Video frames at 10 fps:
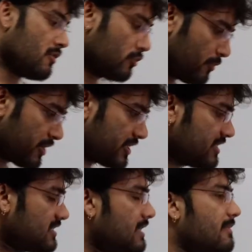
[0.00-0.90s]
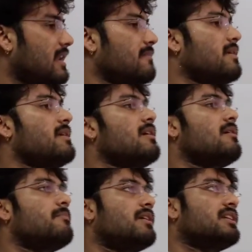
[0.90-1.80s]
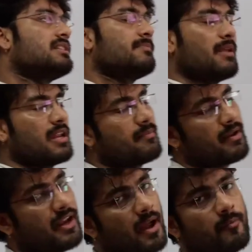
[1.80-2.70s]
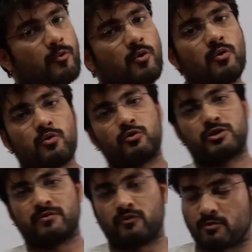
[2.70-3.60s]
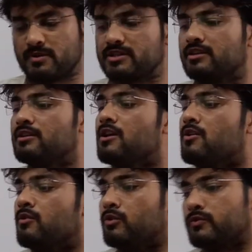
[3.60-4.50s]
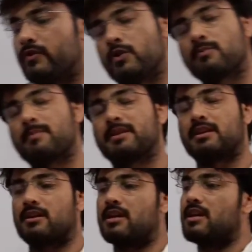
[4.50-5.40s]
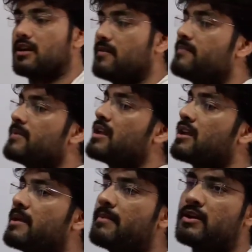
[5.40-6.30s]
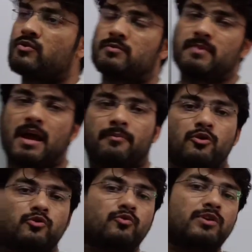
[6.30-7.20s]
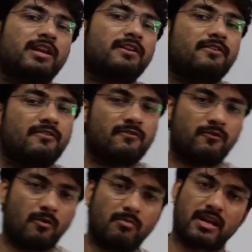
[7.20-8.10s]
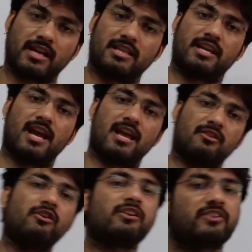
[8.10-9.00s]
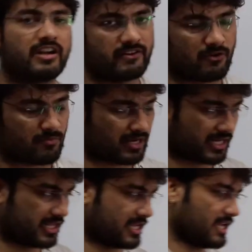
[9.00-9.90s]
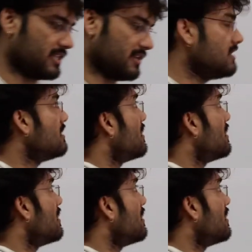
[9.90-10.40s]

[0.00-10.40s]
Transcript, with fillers: तो प्रोजेक्शंस के बारे में पढ़ने से पहले मैंने आपको कुछ इंफॉर्मेशन उस वीडियो में भी दे रखी है कि मैंने उसमें आपको टू फॉर्म बना के दिखाया था और थ्री फॉर्म बना के दिखाया था